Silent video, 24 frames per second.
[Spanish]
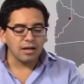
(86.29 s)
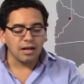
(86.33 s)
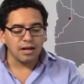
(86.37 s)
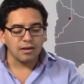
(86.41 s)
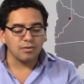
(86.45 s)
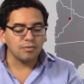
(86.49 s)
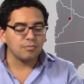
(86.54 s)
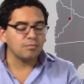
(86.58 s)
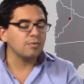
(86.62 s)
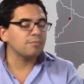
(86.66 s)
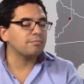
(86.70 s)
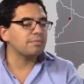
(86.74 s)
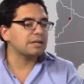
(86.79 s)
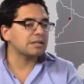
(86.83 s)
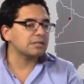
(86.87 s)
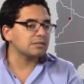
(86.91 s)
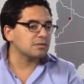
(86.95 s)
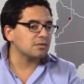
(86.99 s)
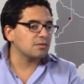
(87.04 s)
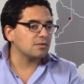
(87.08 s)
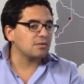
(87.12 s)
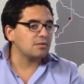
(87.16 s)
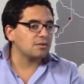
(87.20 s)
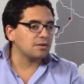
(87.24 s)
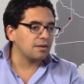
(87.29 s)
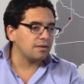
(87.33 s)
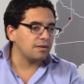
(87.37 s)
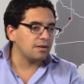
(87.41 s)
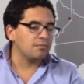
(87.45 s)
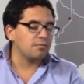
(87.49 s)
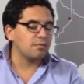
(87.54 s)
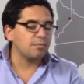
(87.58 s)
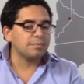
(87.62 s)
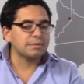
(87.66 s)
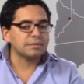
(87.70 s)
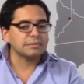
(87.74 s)
algo muy parecido a lo que
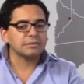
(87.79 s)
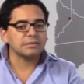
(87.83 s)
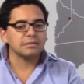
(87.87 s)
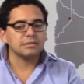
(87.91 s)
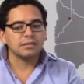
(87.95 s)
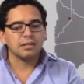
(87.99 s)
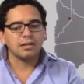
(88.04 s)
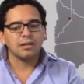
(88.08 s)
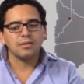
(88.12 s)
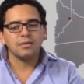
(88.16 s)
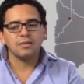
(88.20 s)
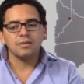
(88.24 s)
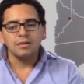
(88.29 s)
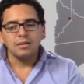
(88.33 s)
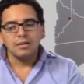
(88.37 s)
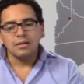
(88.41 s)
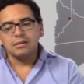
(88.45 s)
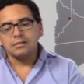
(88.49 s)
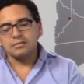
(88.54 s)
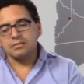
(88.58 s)
habíamos presentado,